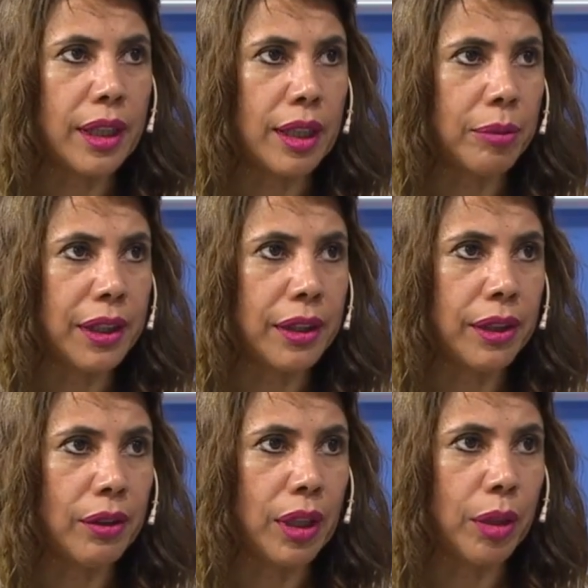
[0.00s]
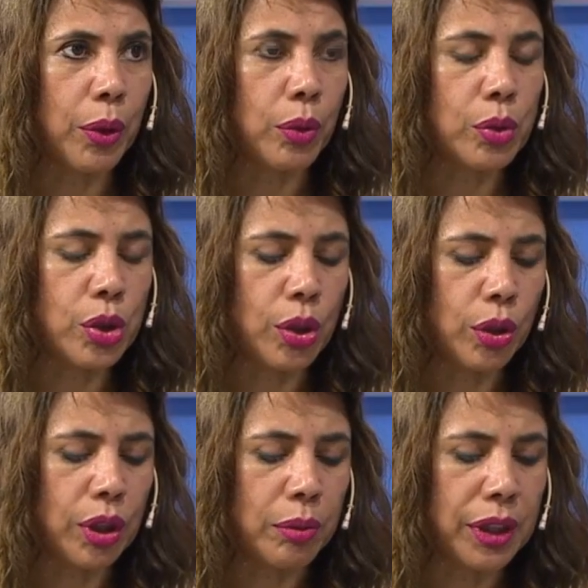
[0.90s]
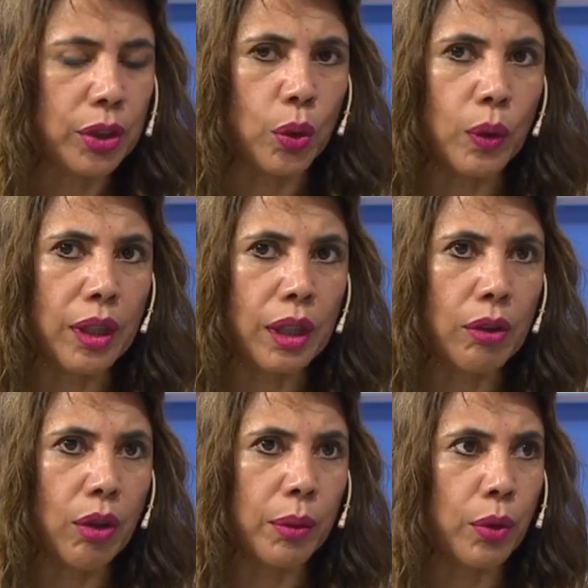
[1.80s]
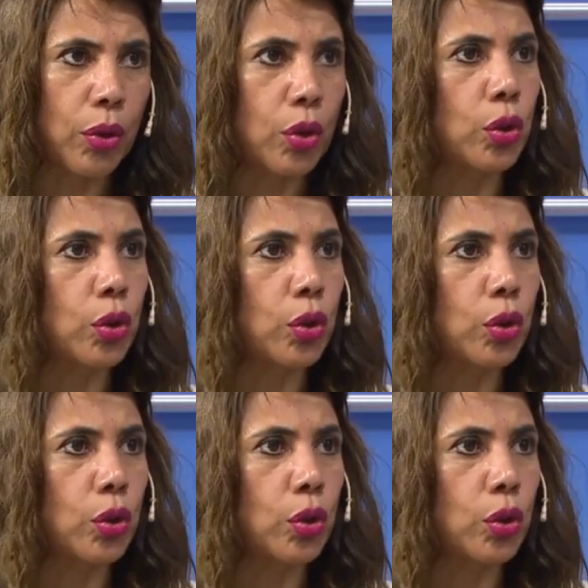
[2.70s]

desde el Ministerio de la Producción, el ministro Juan Carlos Abud,